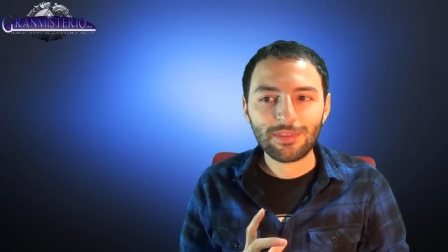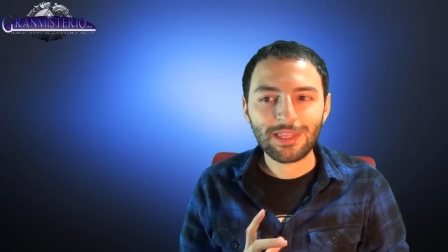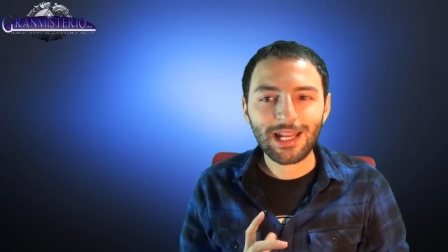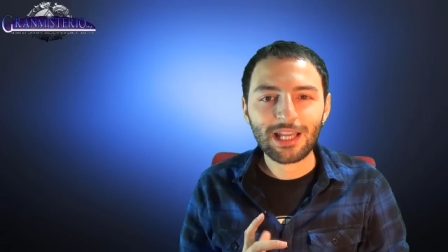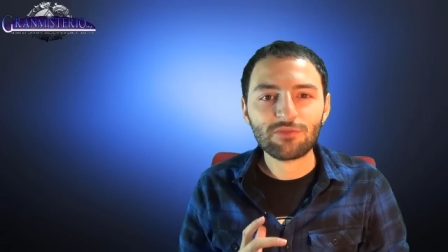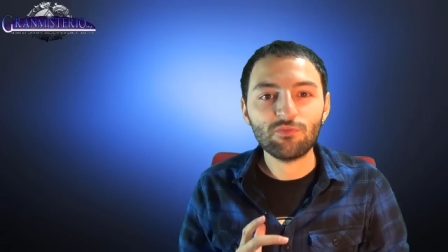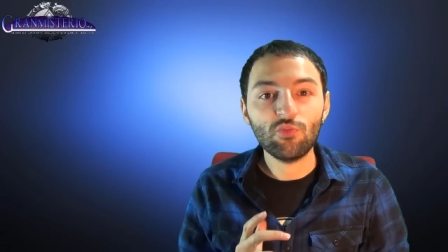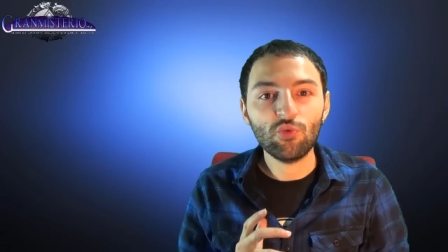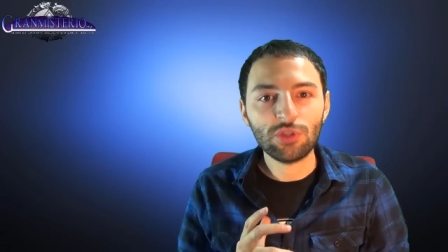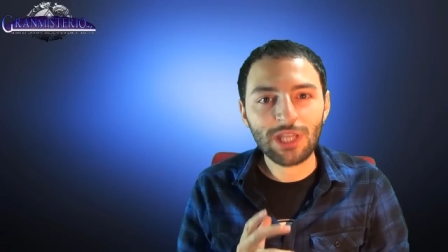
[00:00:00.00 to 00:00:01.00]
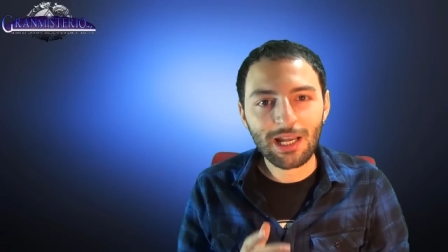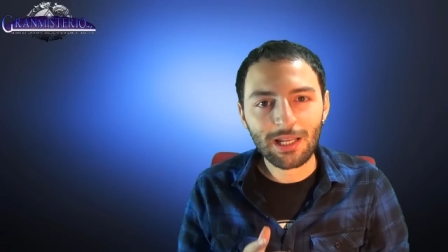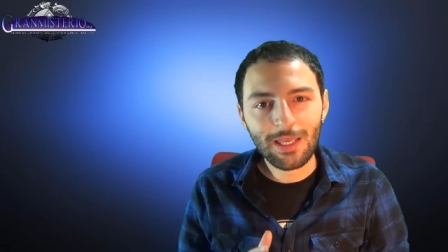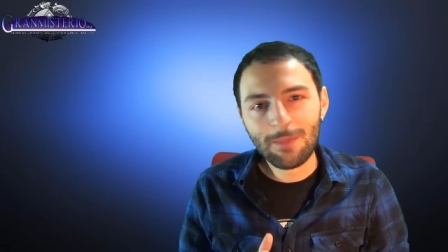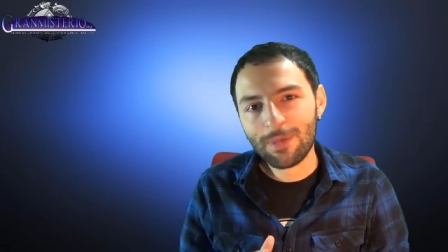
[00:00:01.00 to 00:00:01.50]

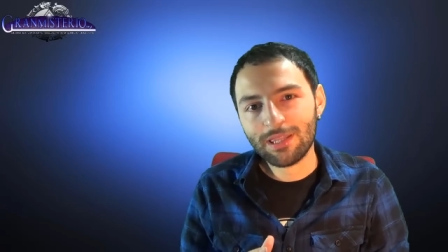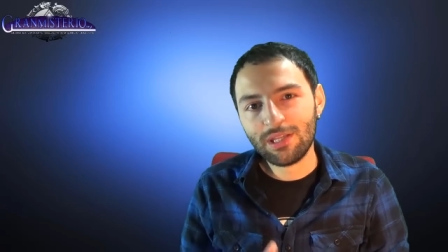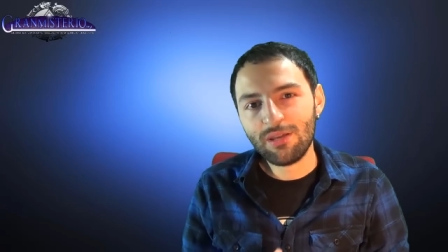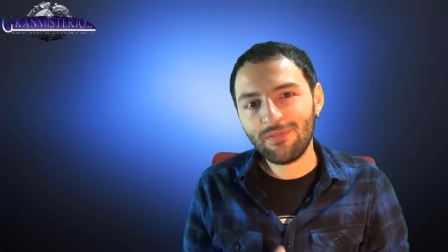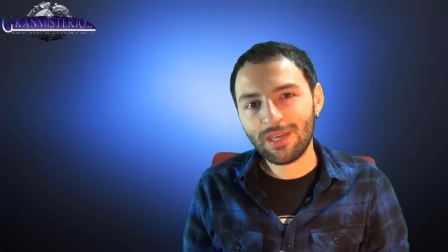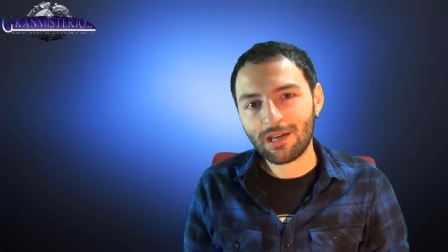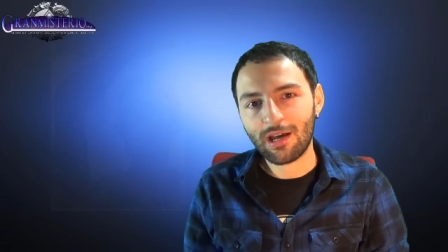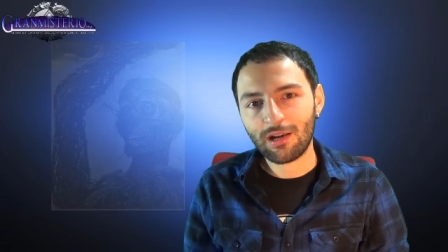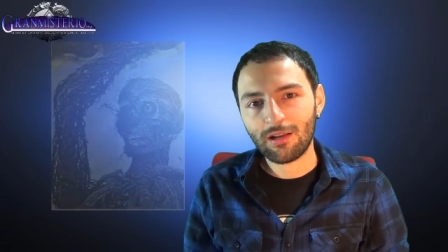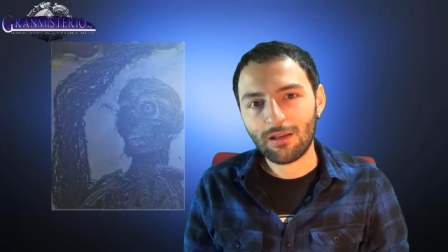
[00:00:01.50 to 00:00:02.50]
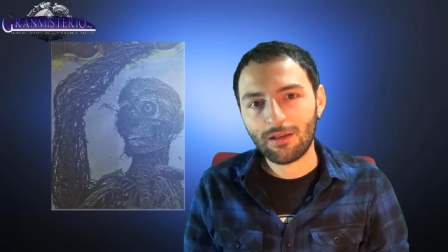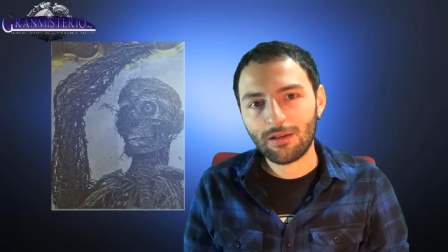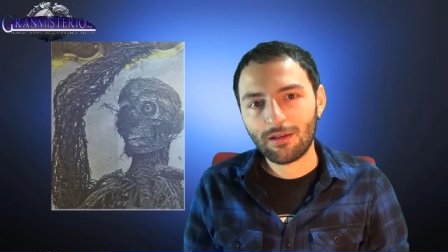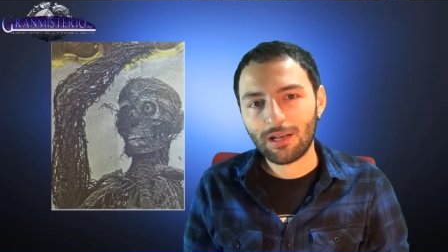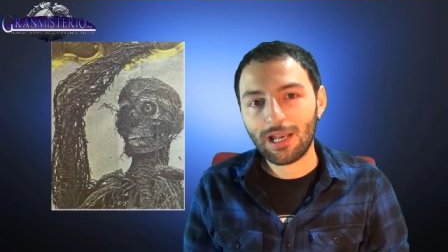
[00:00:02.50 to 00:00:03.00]
transmutar y petrificar
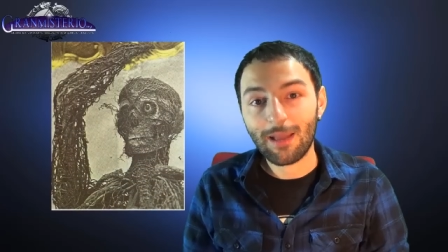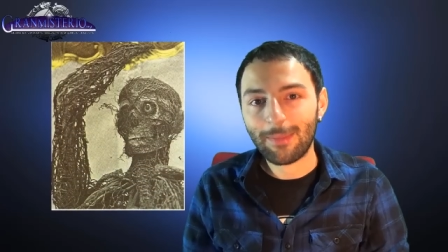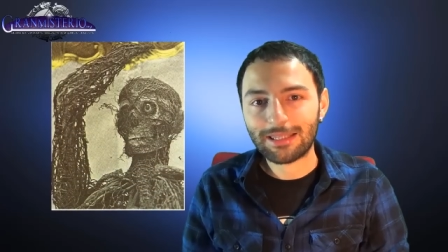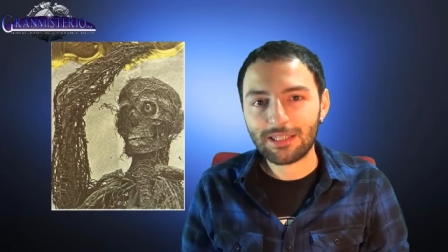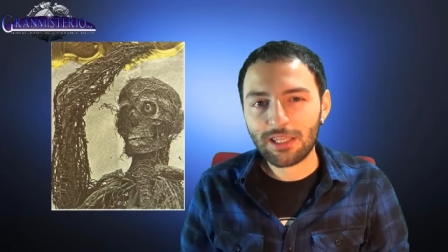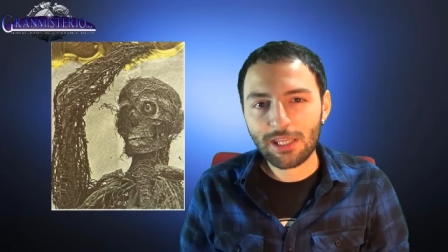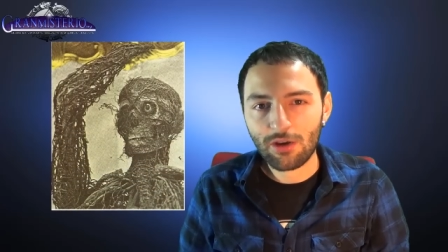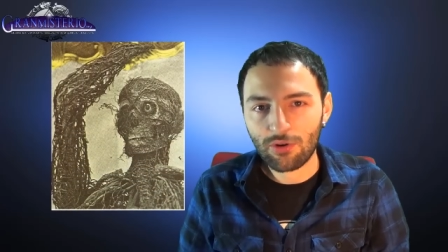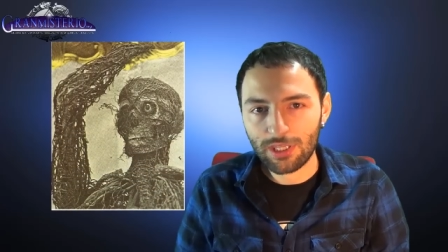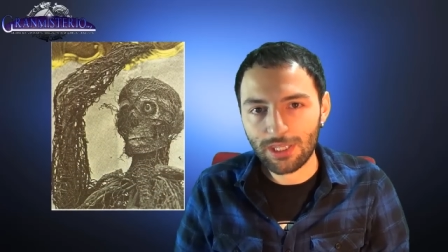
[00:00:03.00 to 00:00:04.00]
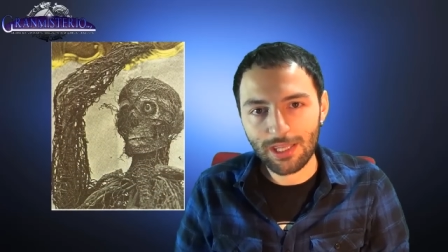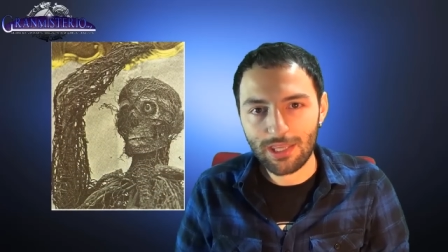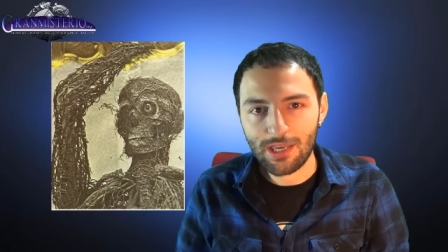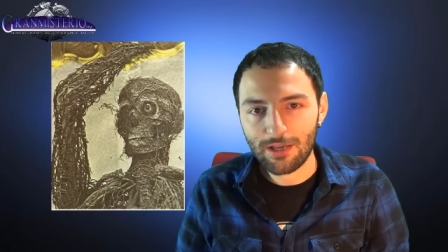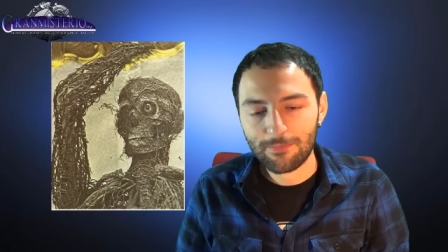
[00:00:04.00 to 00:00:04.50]
la materia
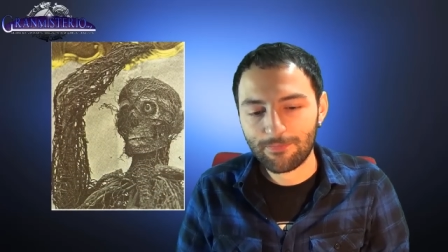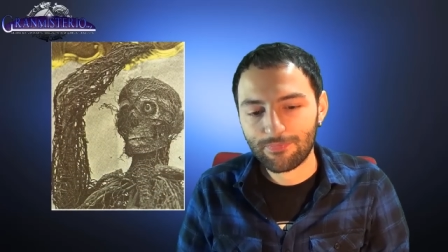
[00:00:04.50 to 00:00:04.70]
ordinaria.